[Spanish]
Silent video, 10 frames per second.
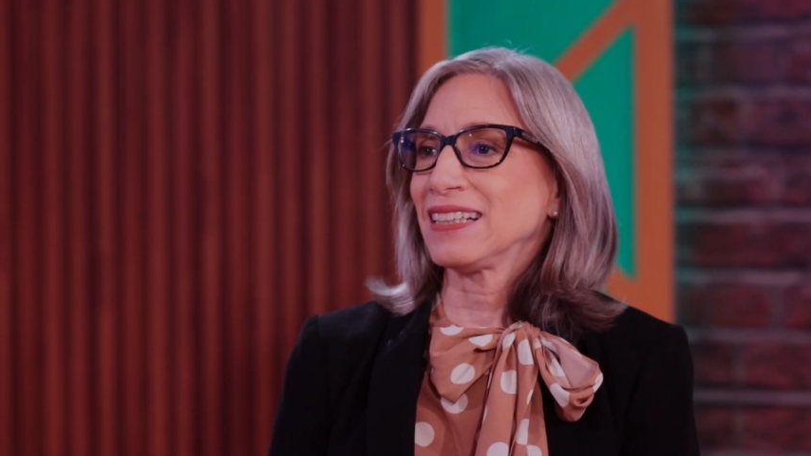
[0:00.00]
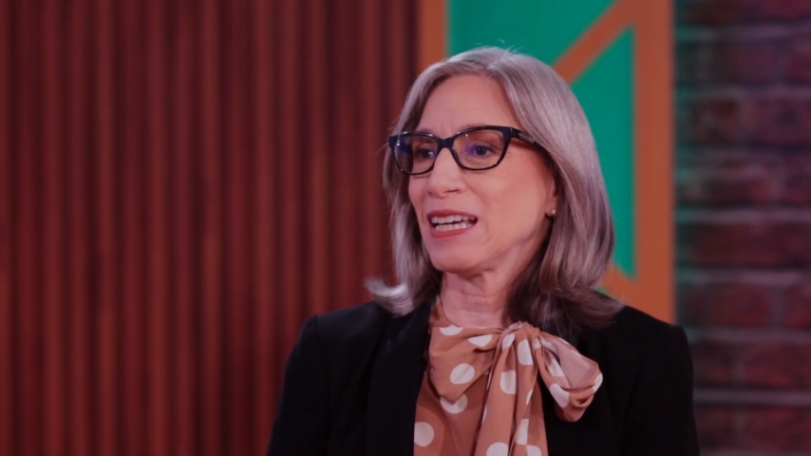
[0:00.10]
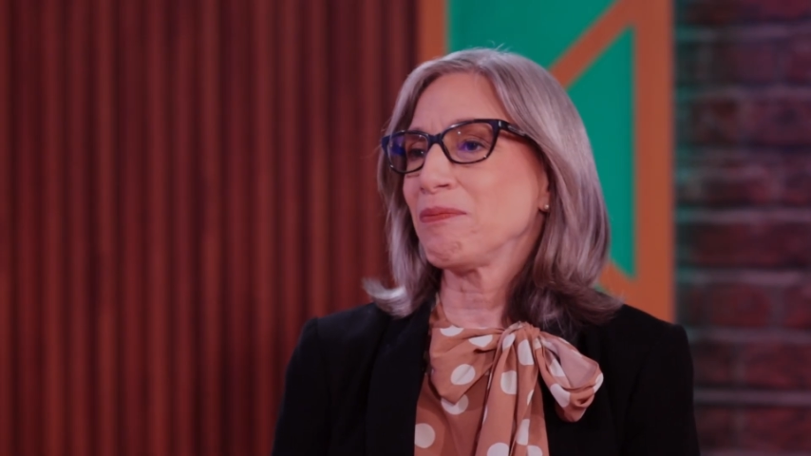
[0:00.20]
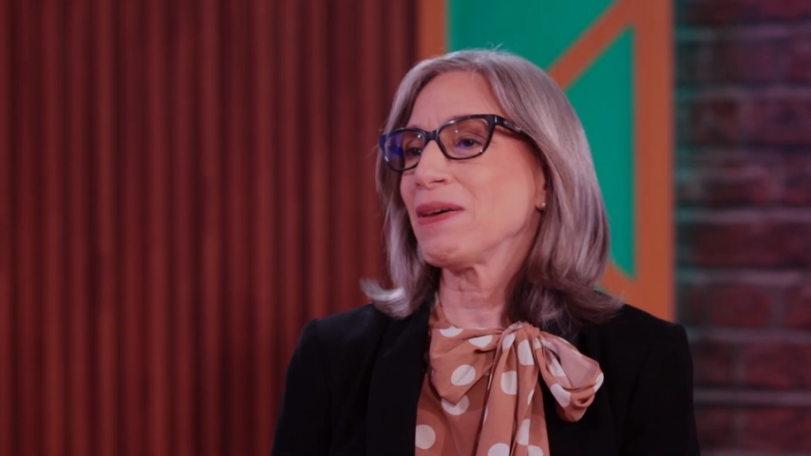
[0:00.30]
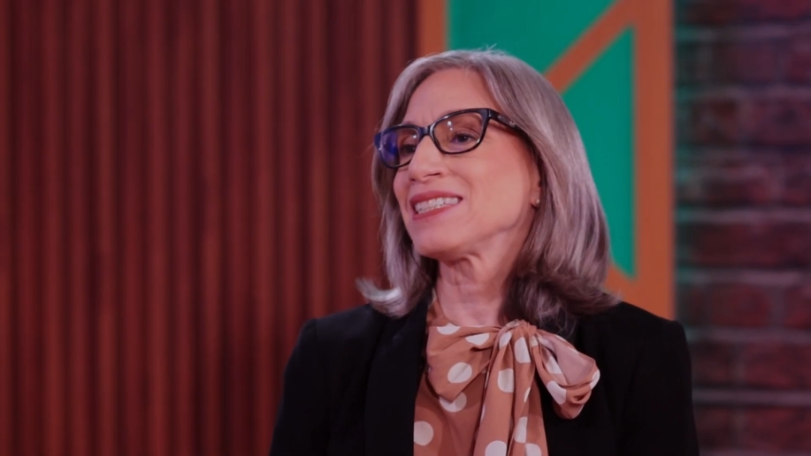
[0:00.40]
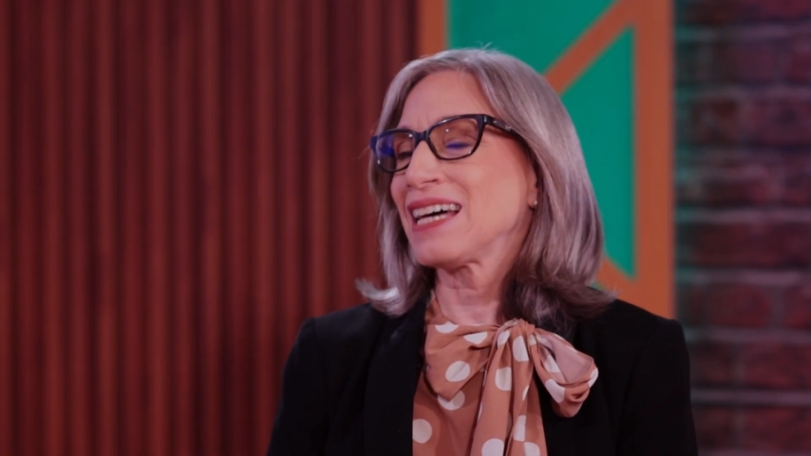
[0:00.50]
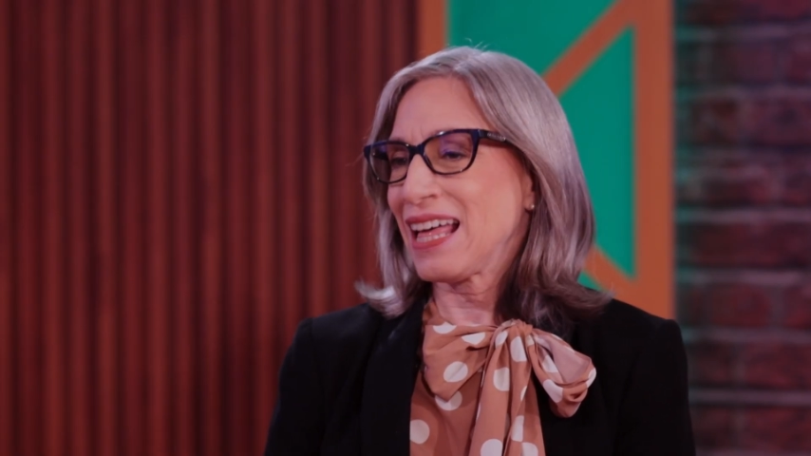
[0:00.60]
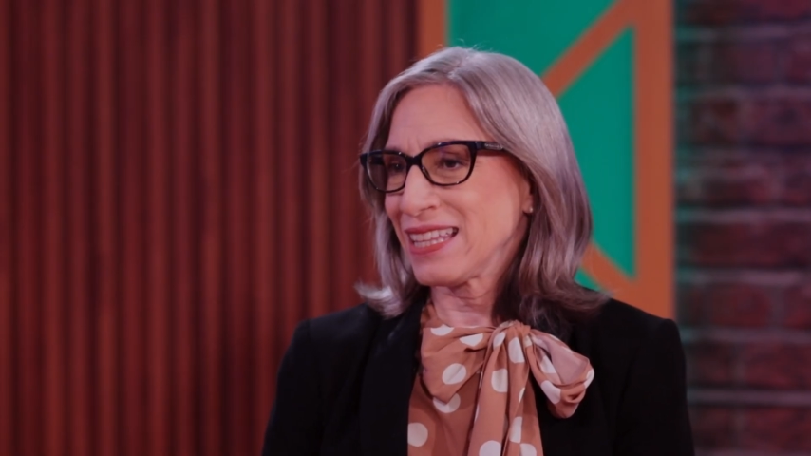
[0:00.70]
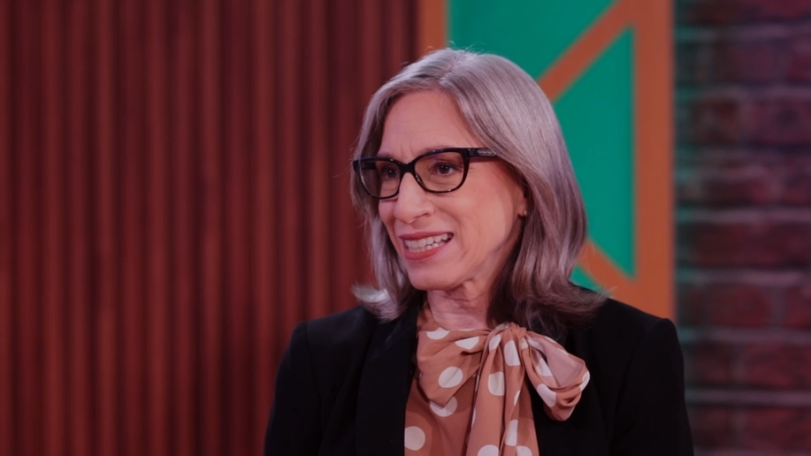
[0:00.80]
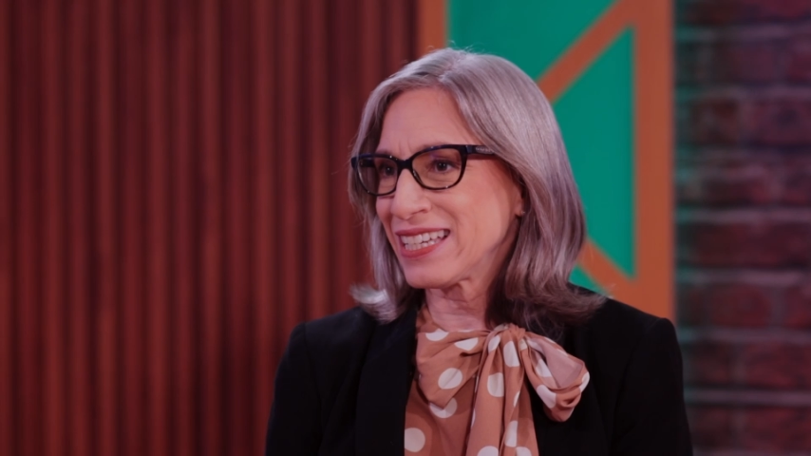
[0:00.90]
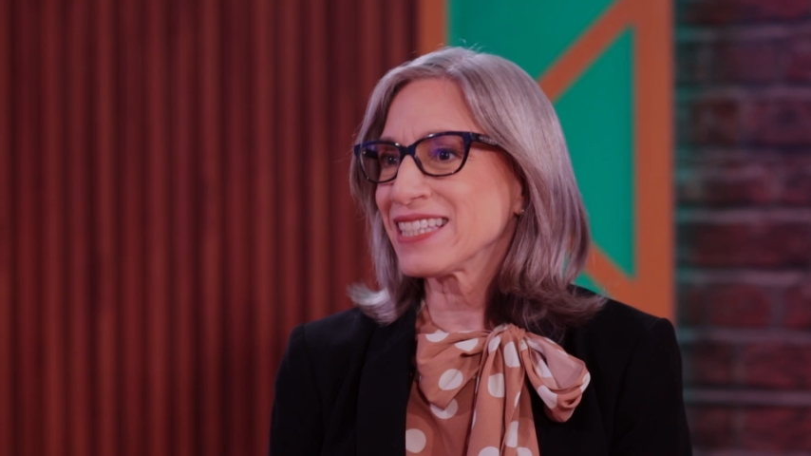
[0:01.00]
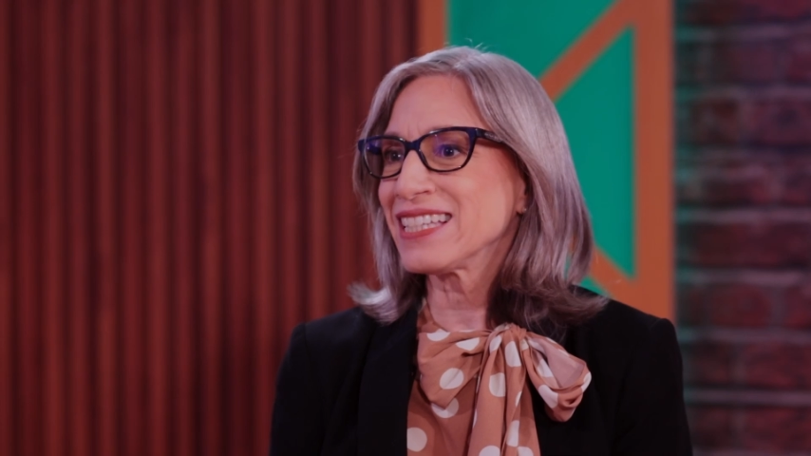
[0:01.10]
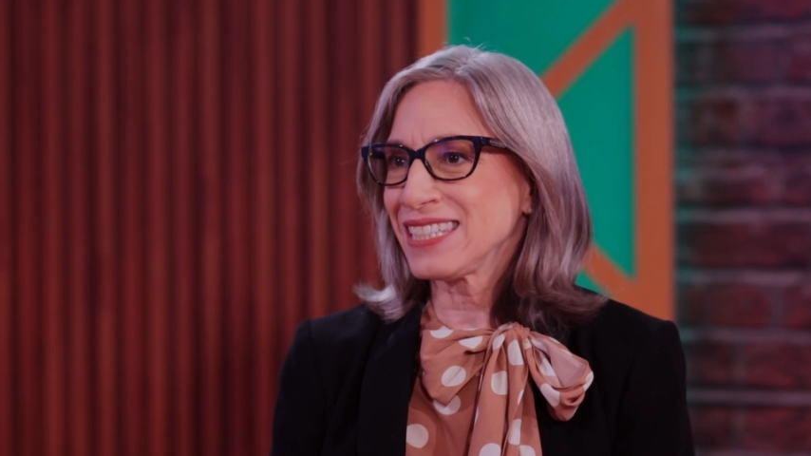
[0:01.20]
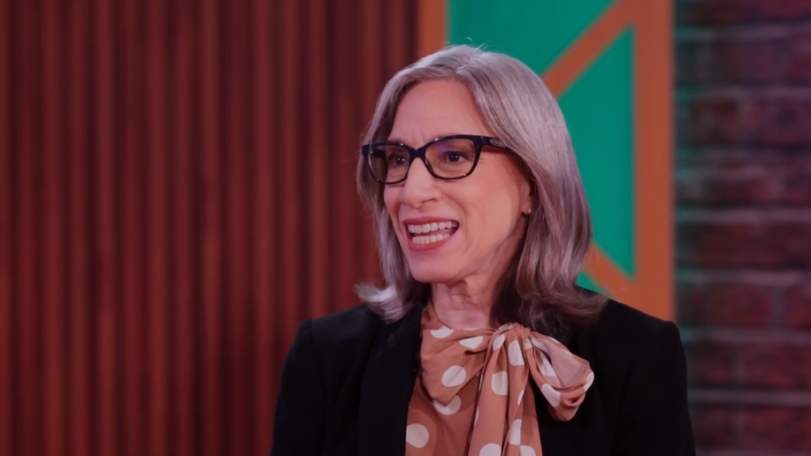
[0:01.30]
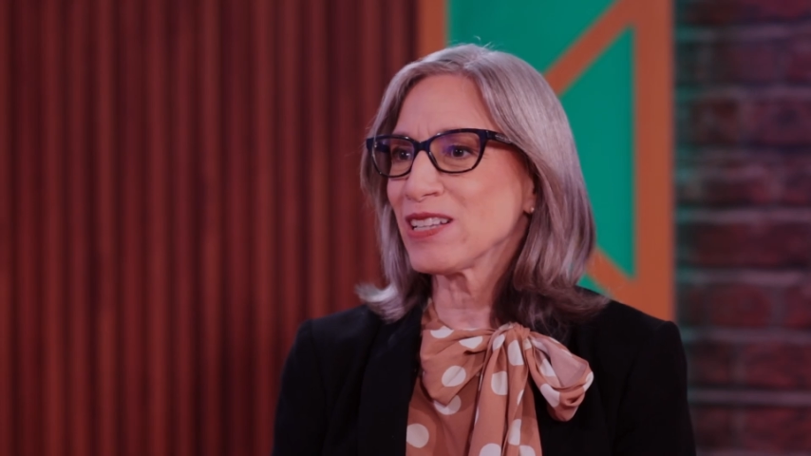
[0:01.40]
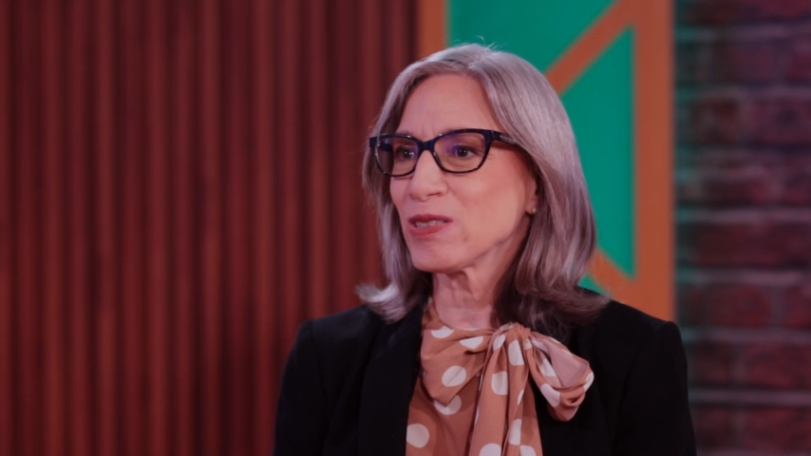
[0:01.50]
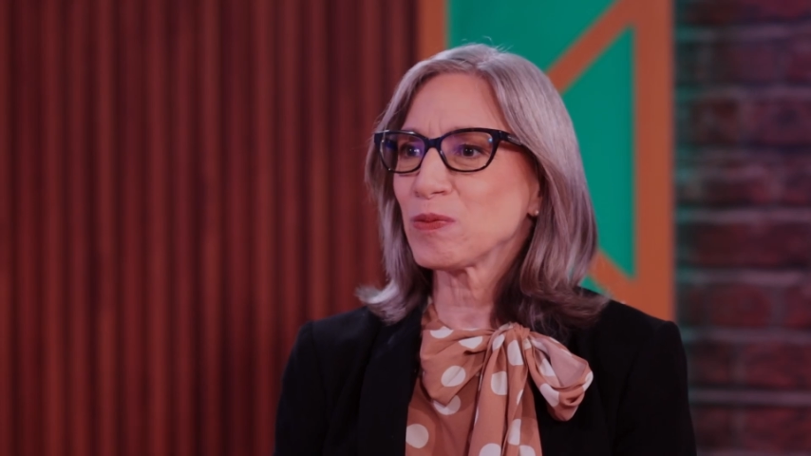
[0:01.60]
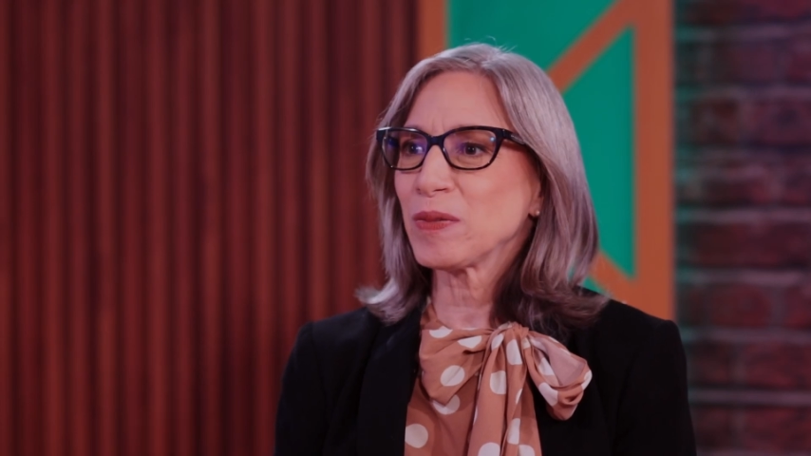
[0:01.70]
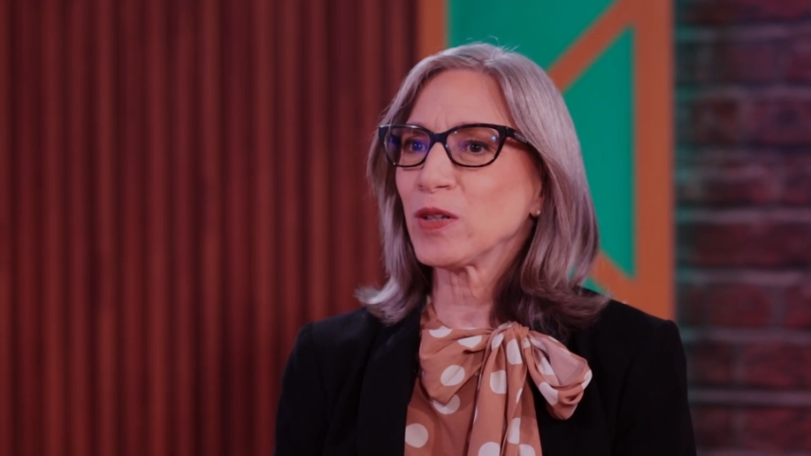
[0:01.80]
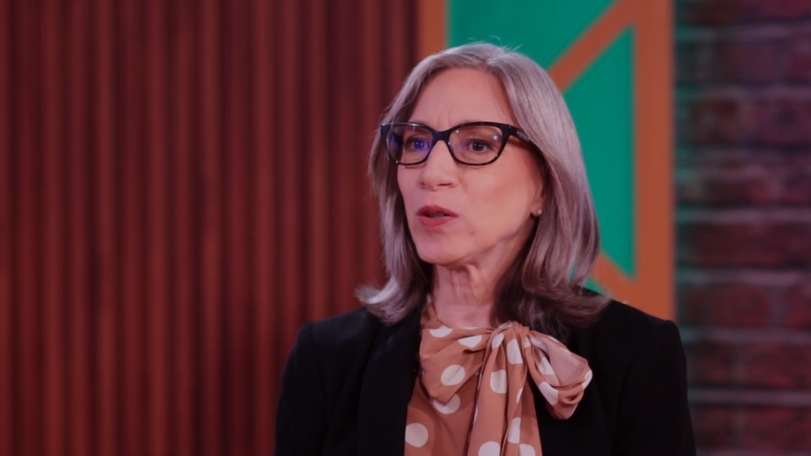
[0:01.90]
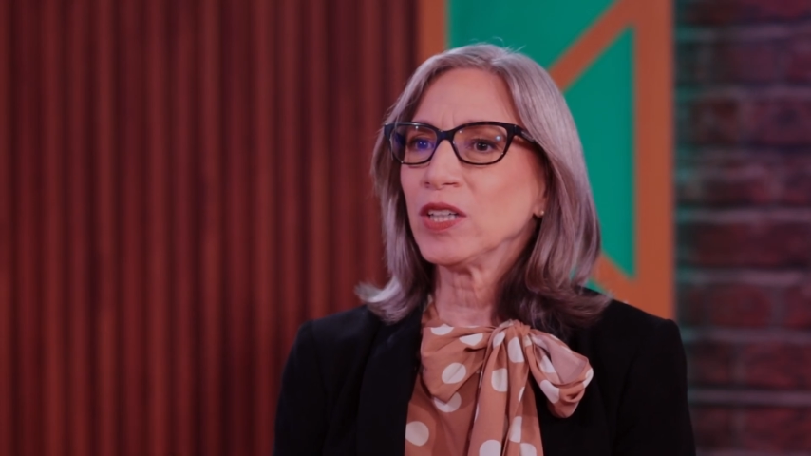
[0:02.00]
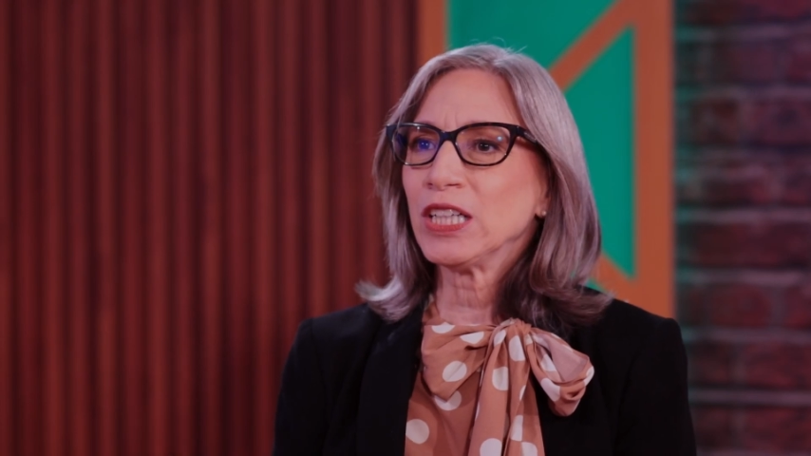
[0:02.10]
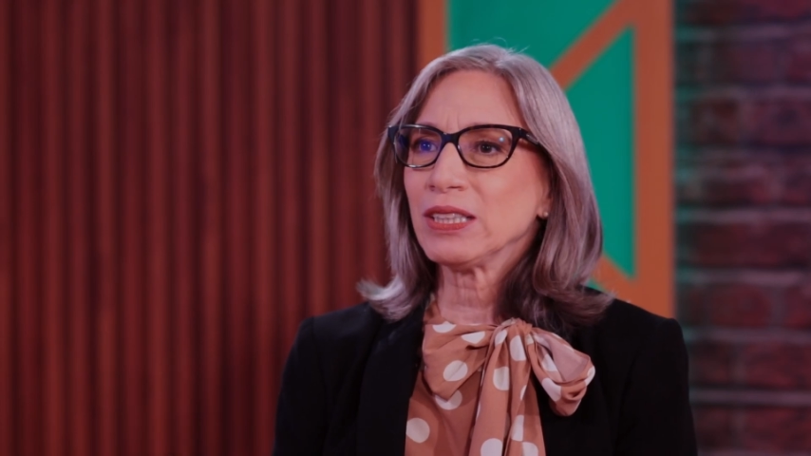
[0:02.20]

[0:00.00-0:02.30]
qué pasará de aquí a 10 años, pero